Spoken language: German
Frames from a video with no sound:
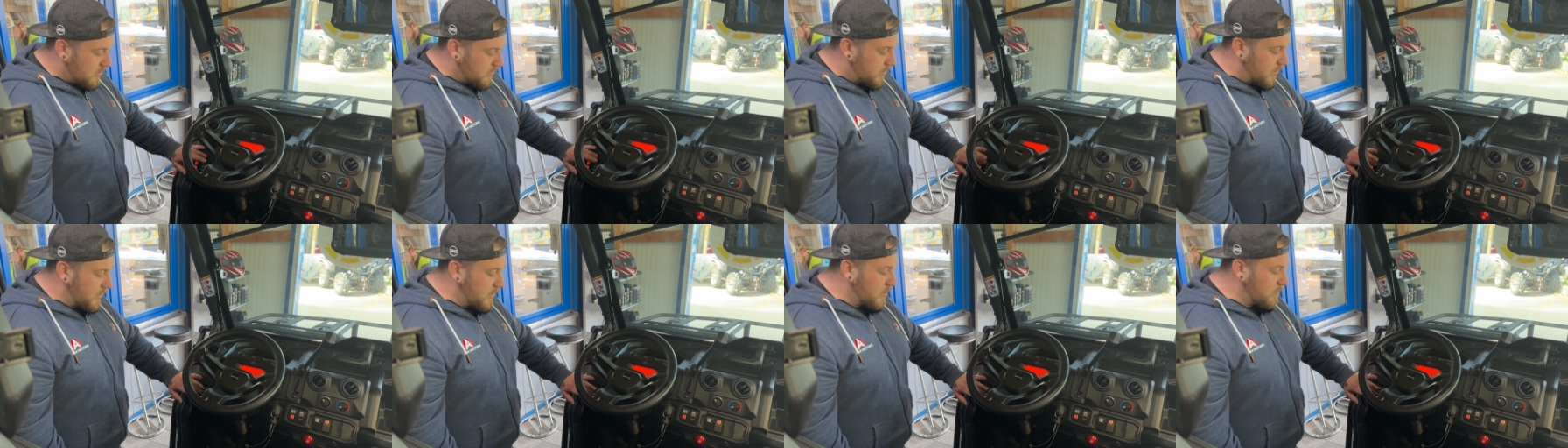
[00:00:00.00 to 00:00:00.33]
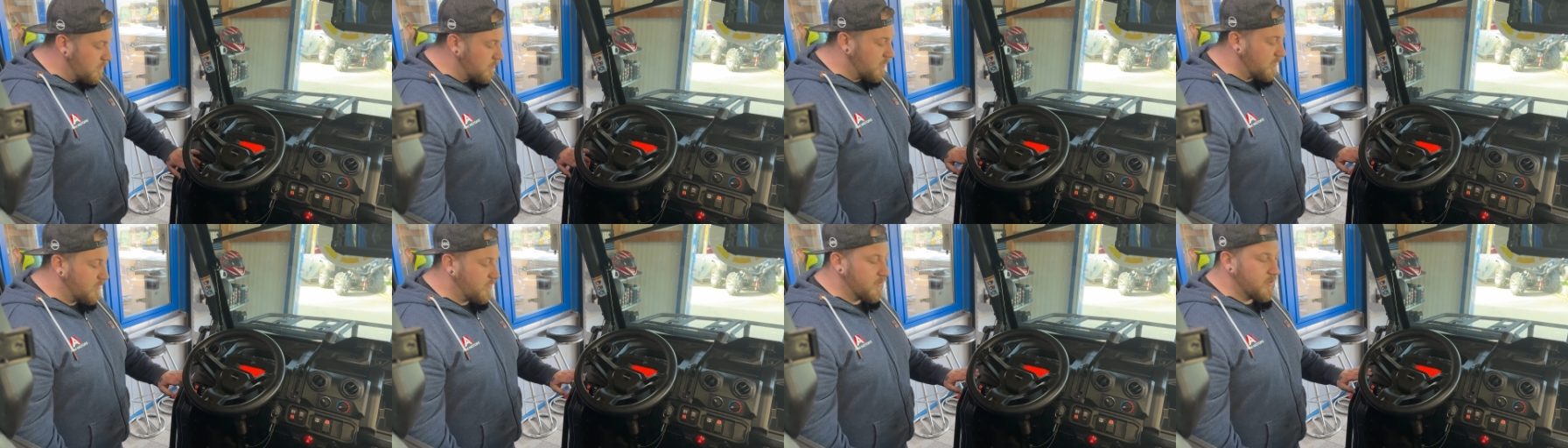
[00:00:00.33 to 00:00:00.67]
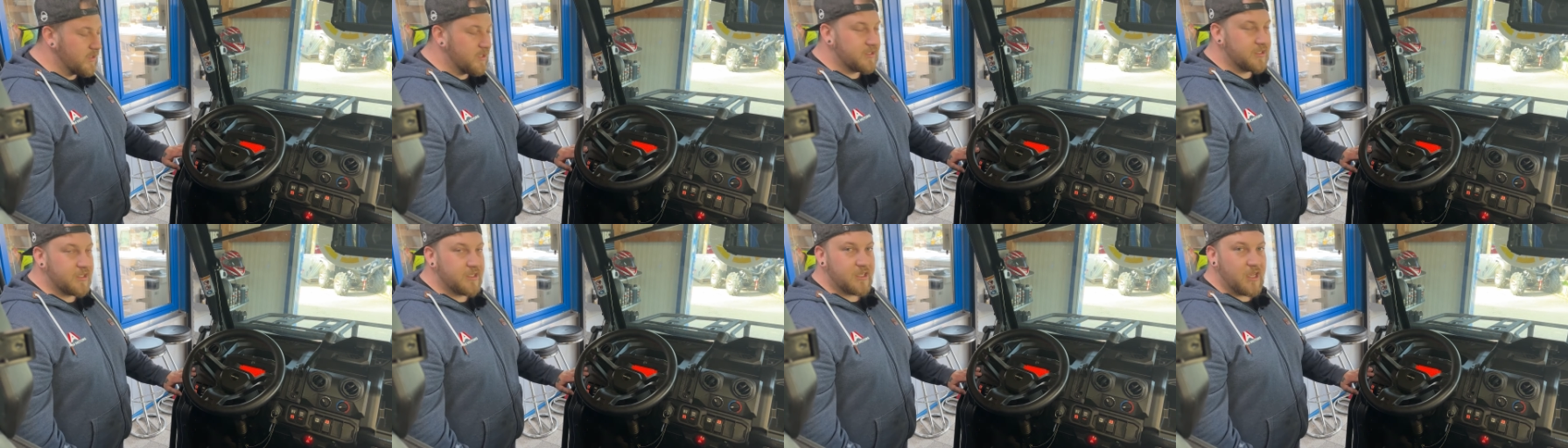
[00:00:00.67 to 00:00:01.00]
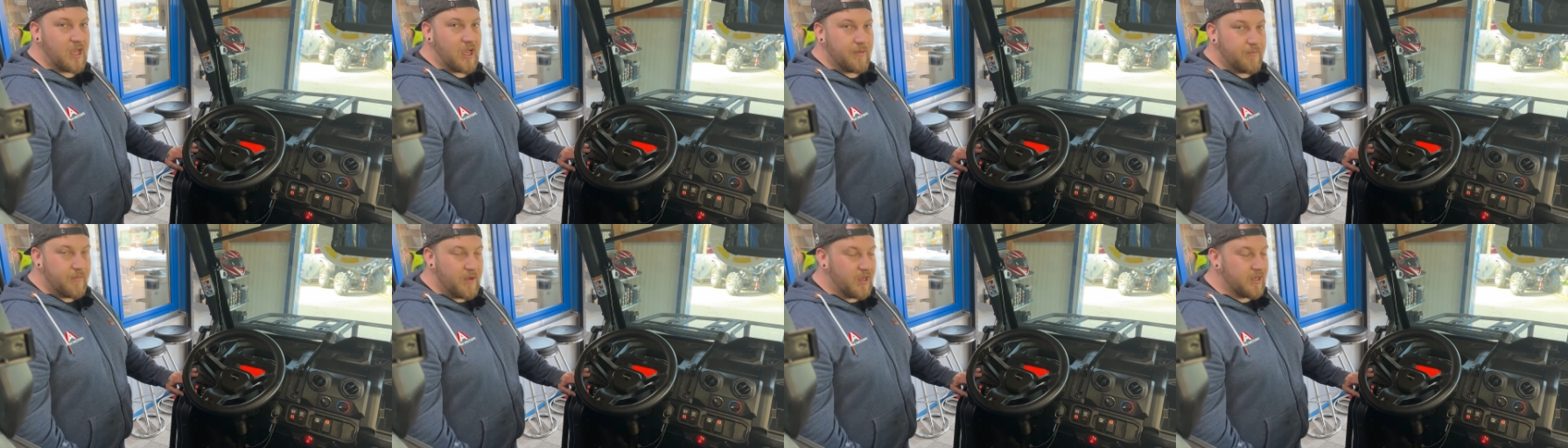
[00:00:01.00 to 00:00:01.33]
Daneben befindet sich
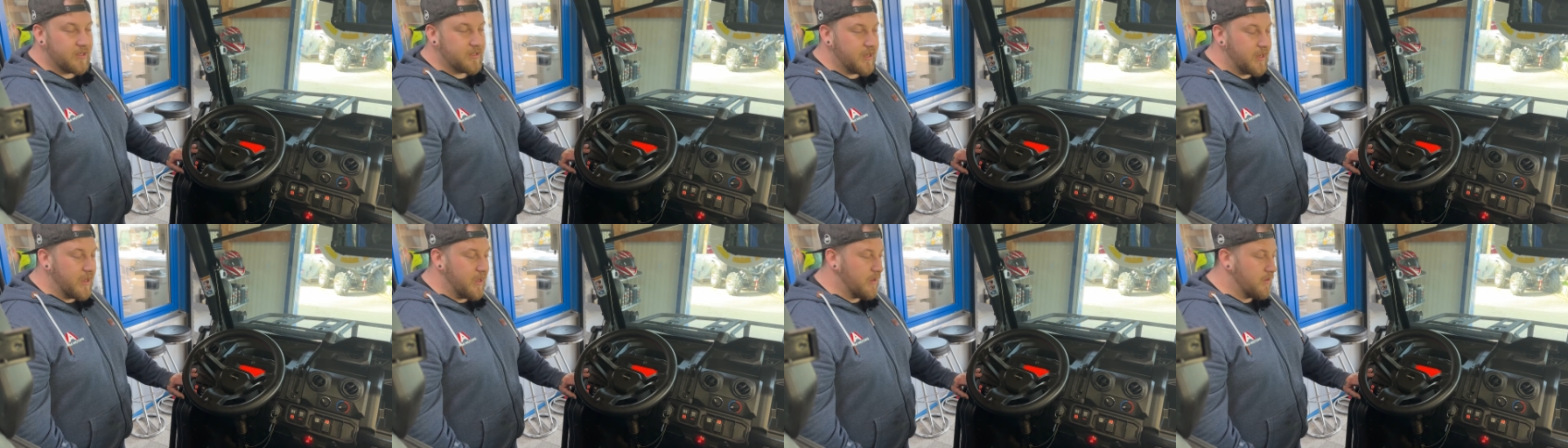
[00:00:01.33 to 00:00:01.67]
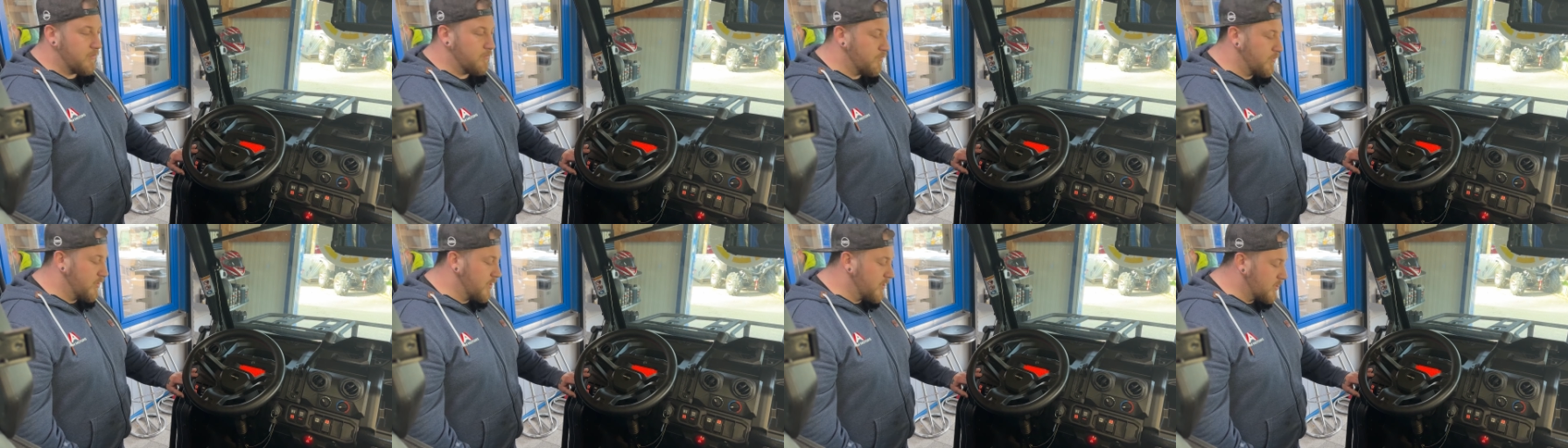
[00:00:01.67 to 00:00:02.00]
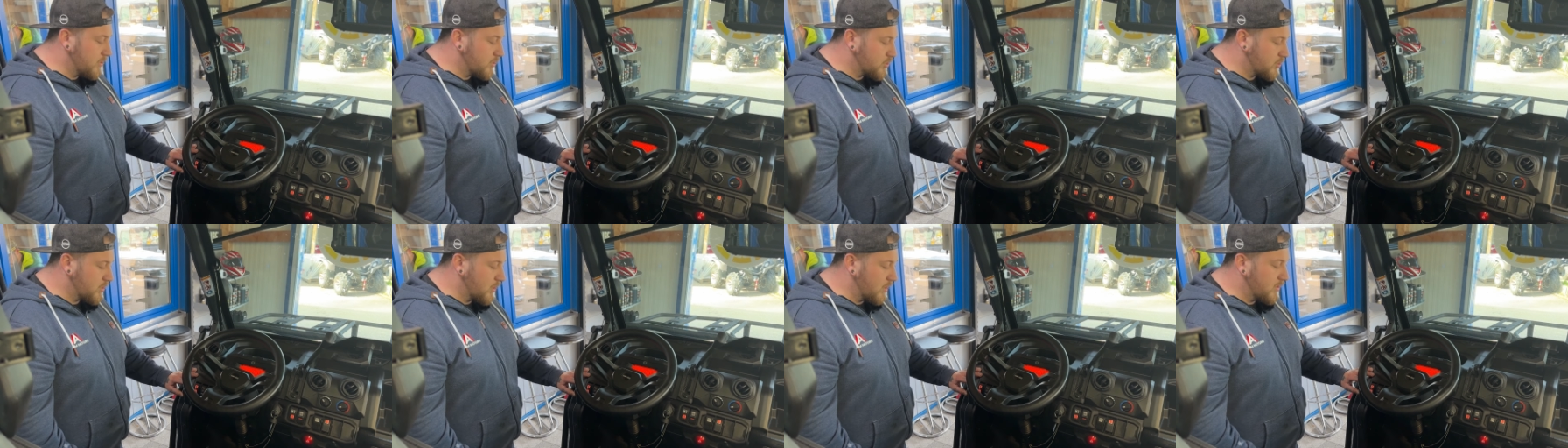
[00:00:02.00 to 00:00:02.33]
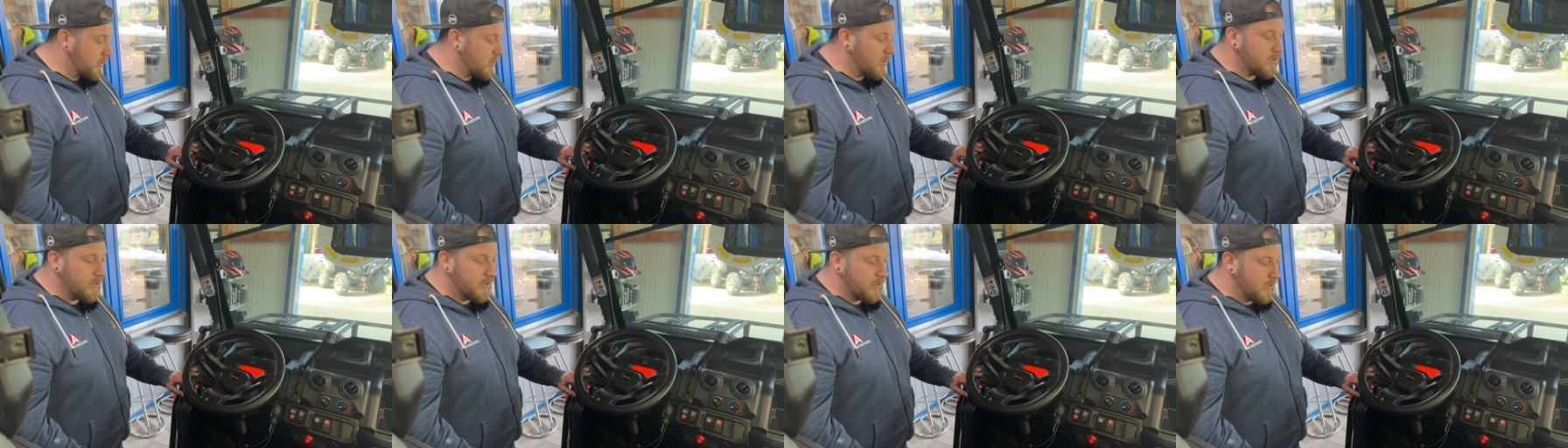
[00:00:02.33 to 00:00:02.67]
einmal der
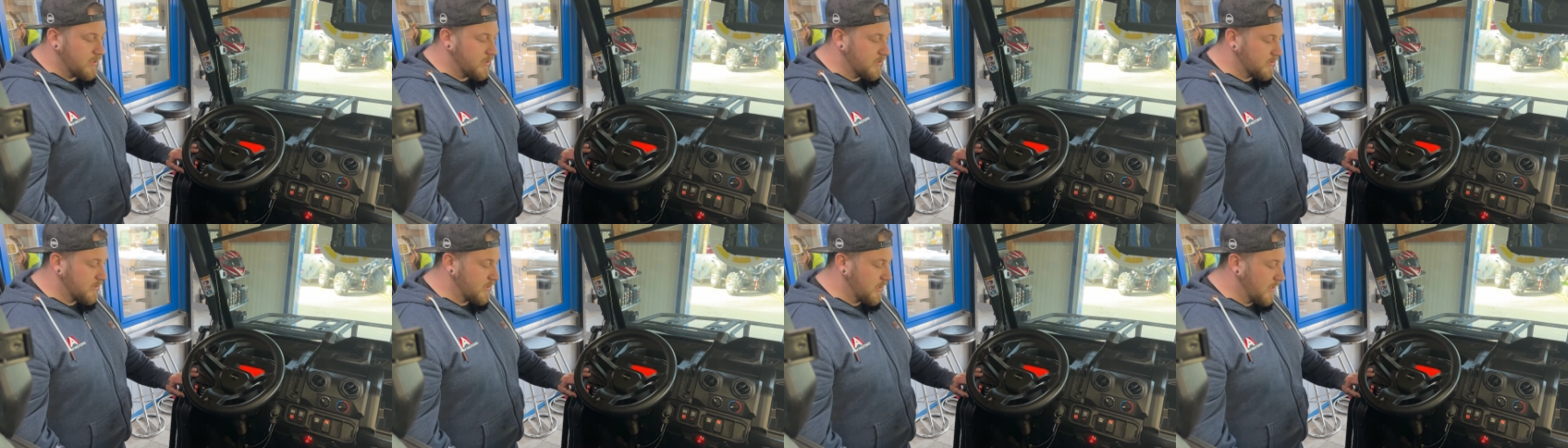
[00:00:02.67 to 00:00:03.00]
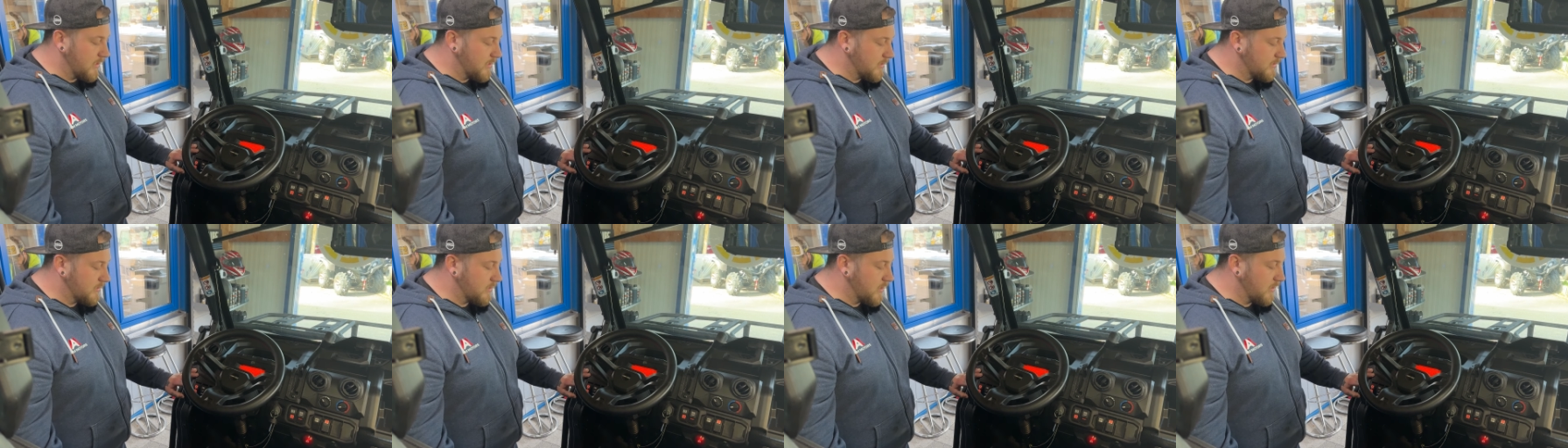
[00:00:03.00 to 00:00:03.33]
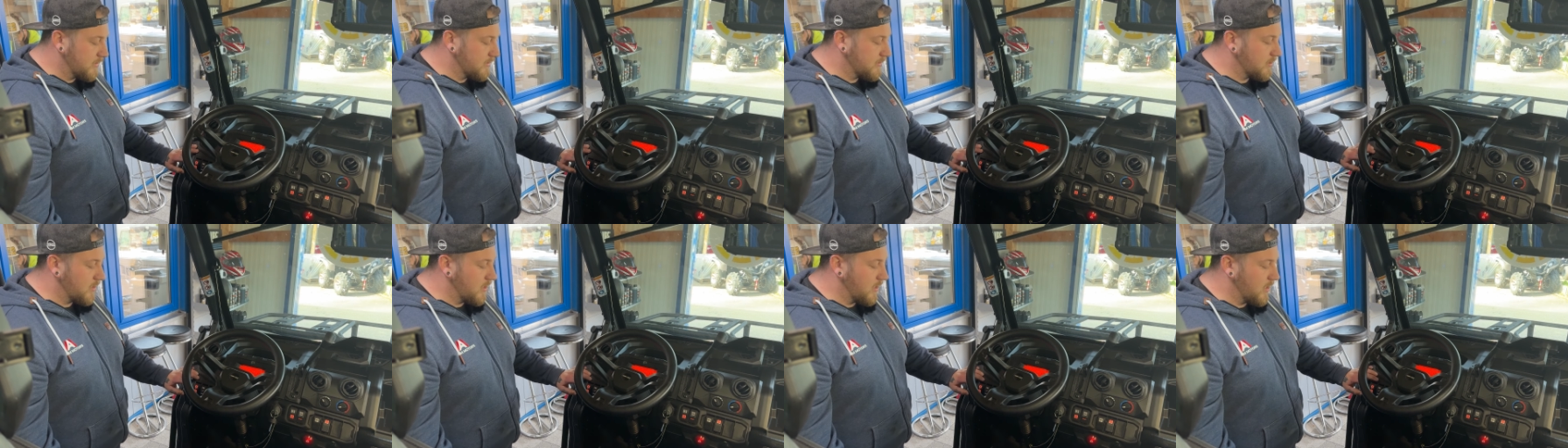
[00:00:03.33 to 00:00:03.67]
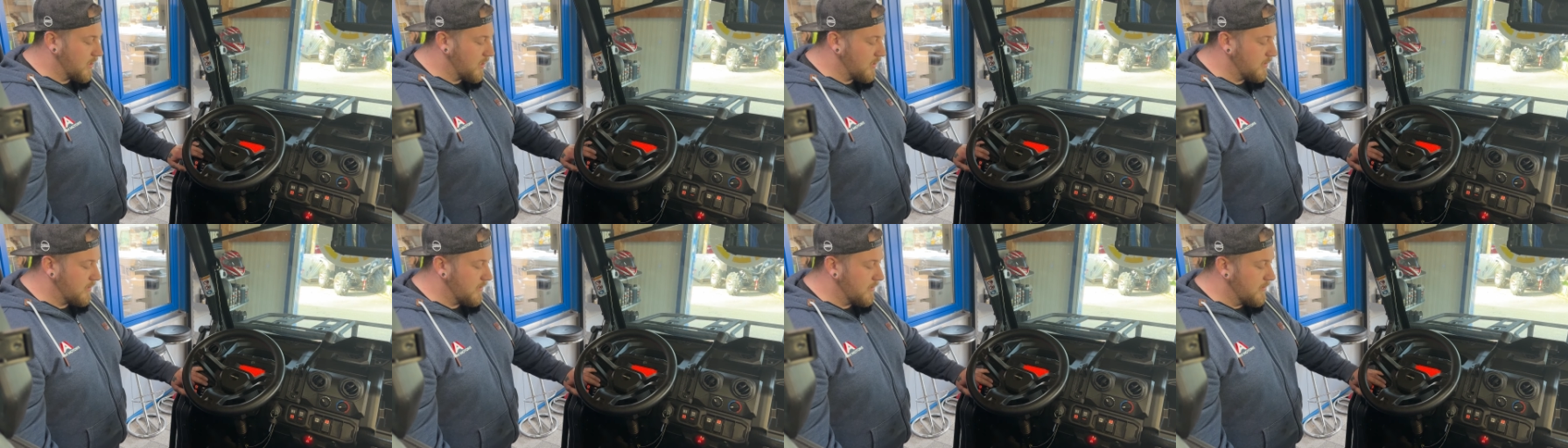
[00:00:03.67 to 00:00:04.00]
Blinkerschalter, links, rechts ganz
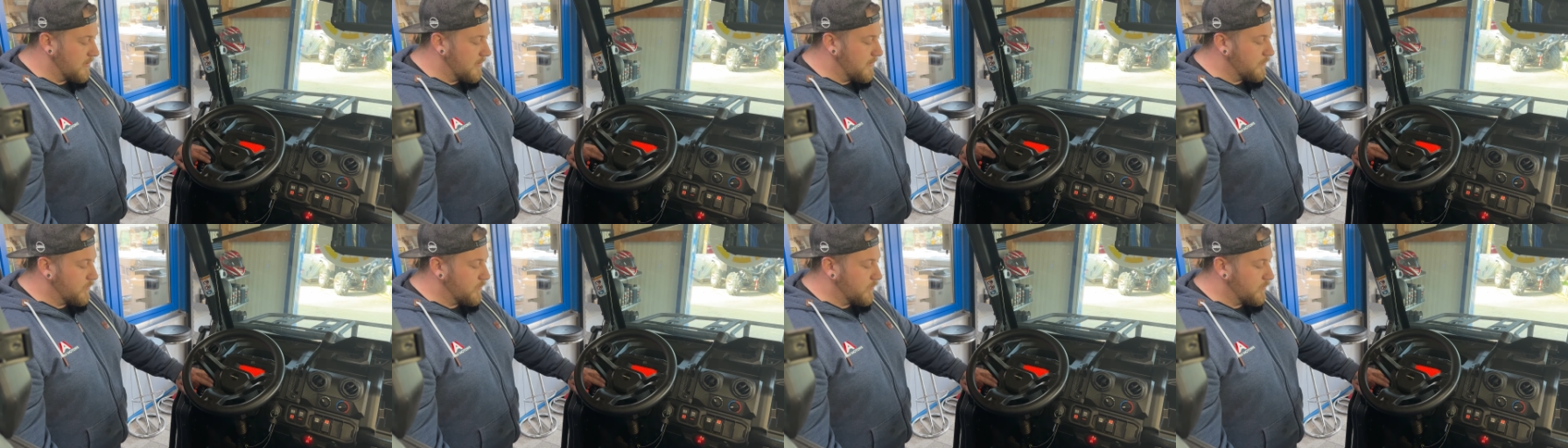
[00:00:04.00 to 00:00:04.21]
klar,